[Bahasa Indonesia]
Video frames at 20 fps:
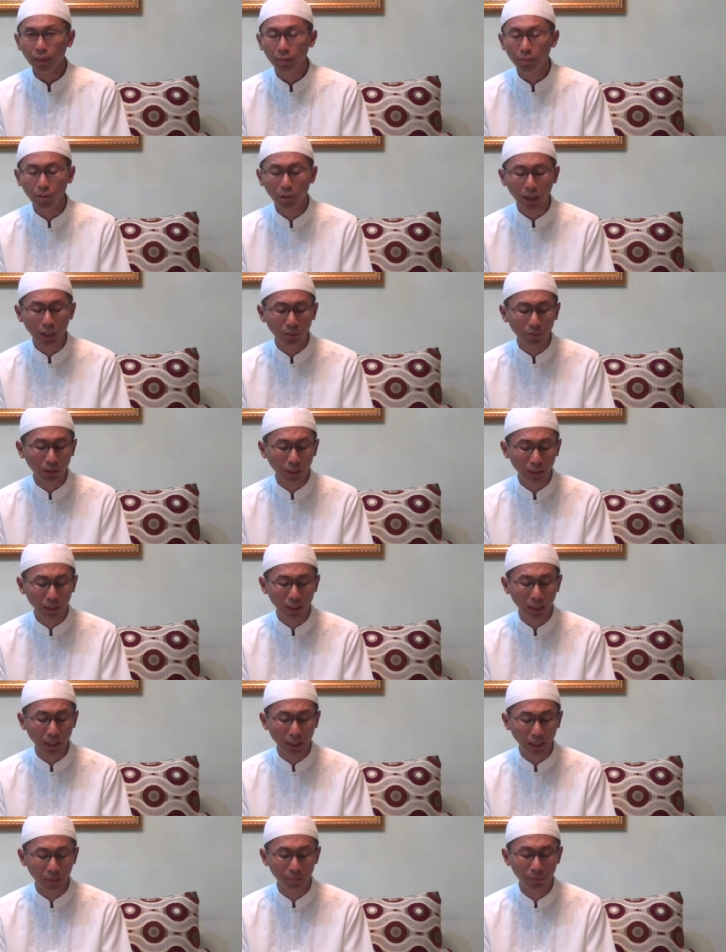bukan wali
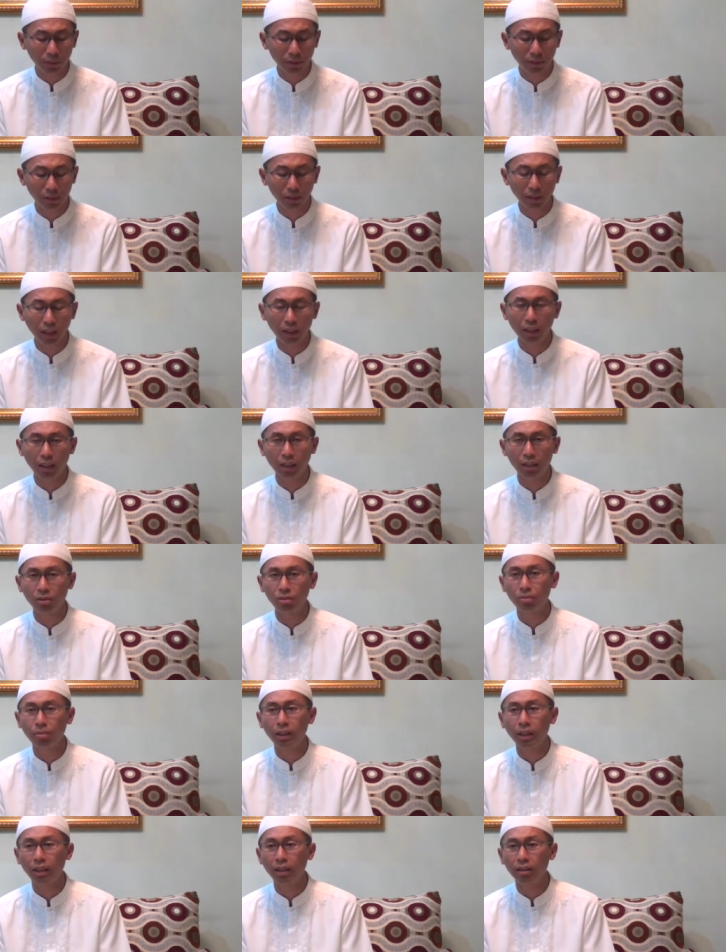alam di sini adalah
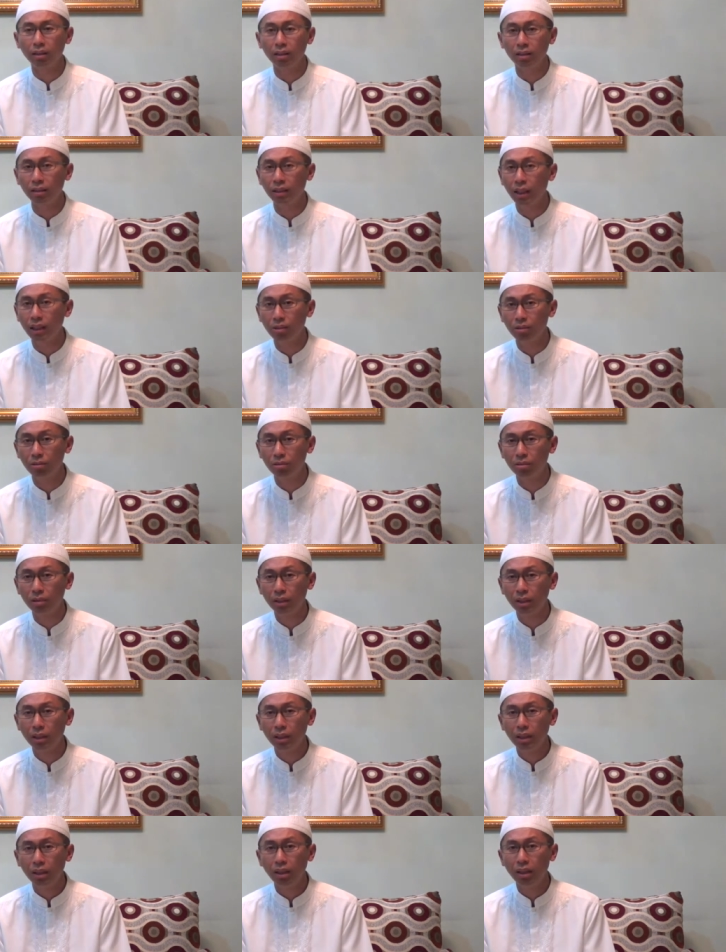supaya Allah tahu.
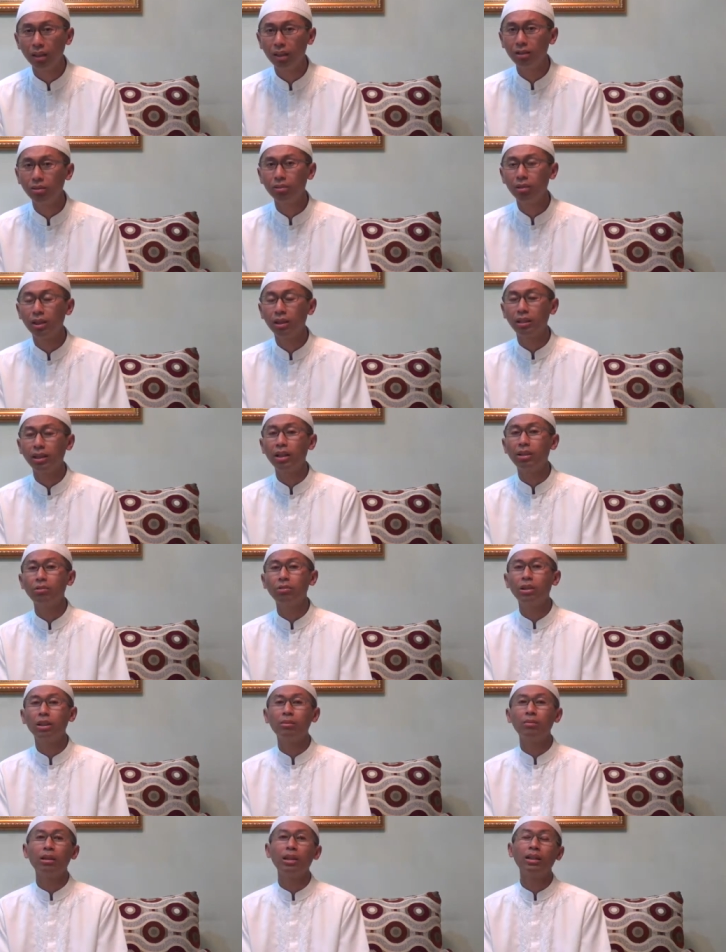Allah sudah tahu
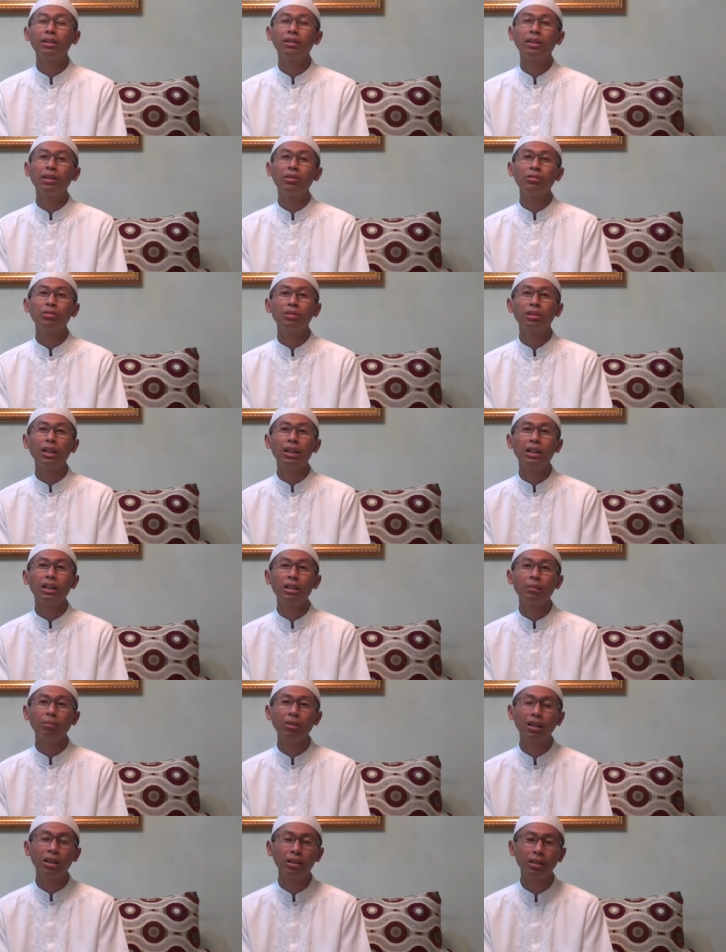dan maha tahu dan
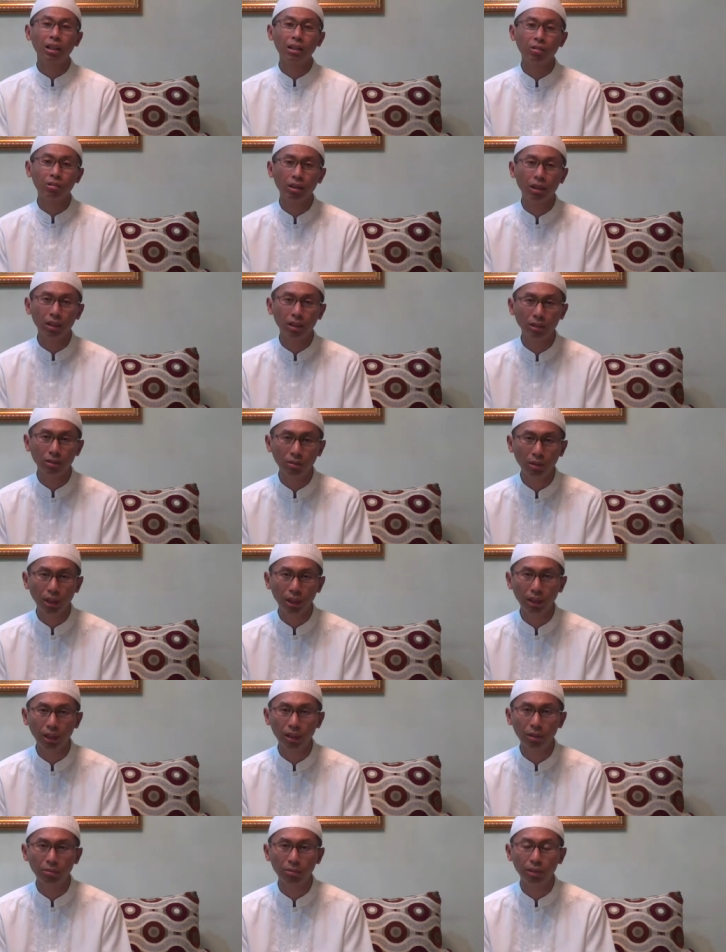kemahatauan itulah
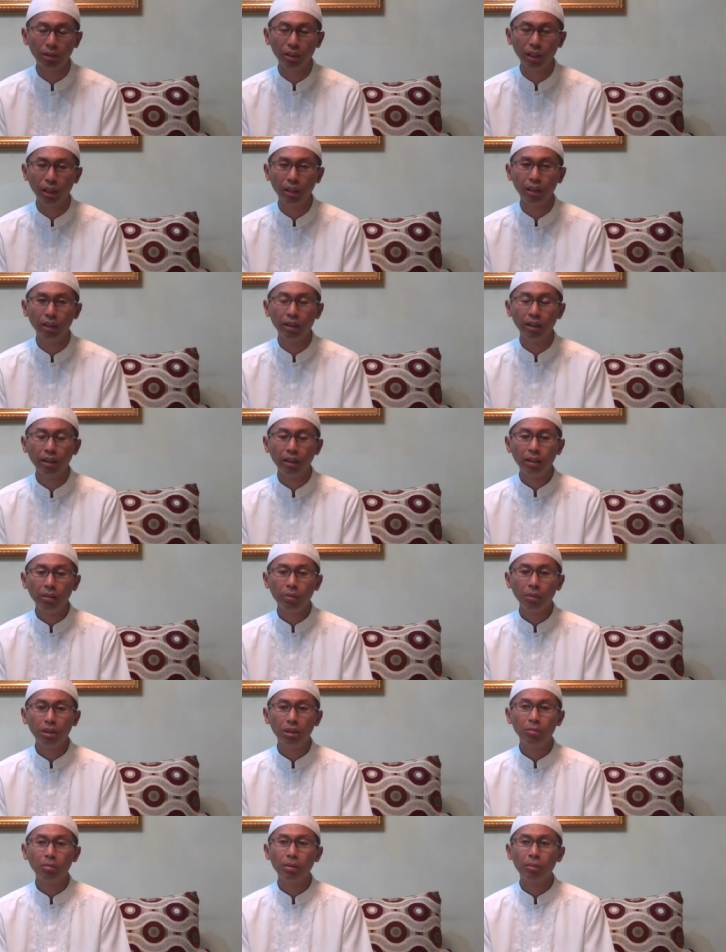yang kemudian
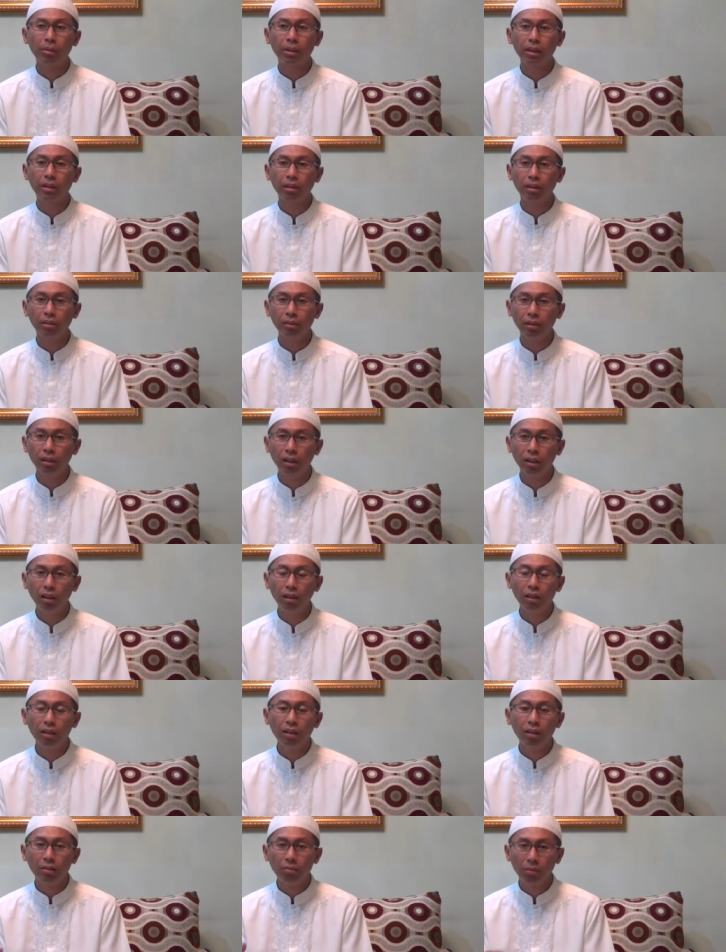menyebabkan Allah
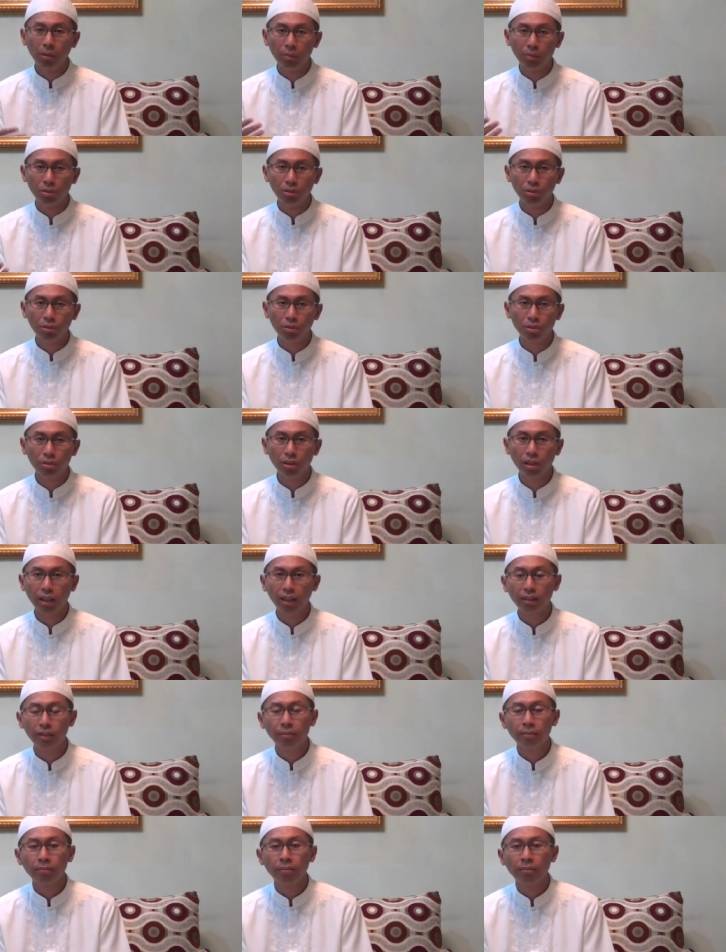
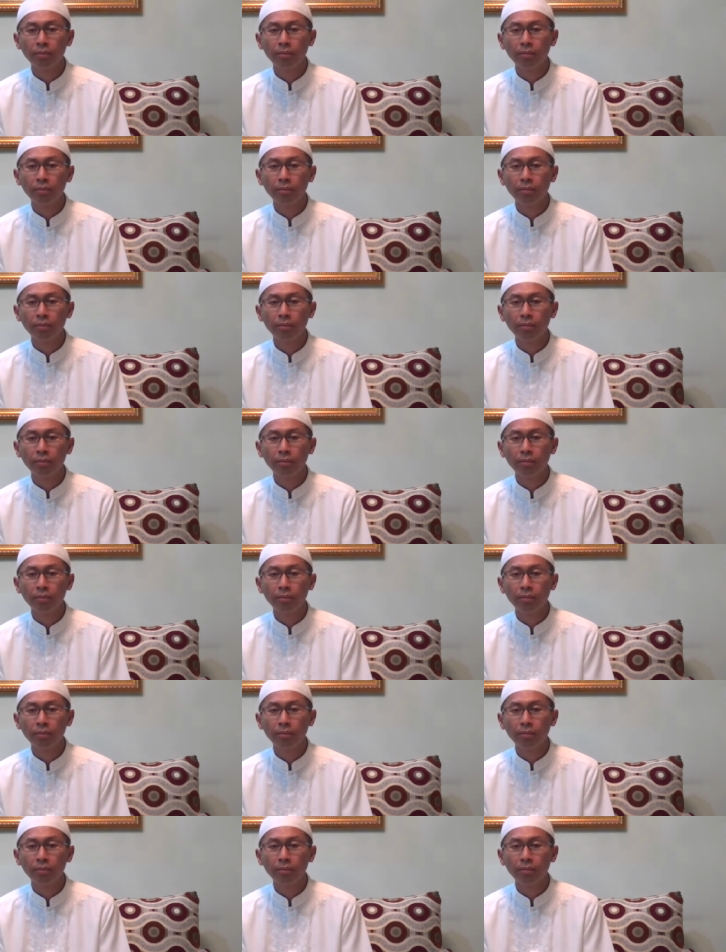memutuskan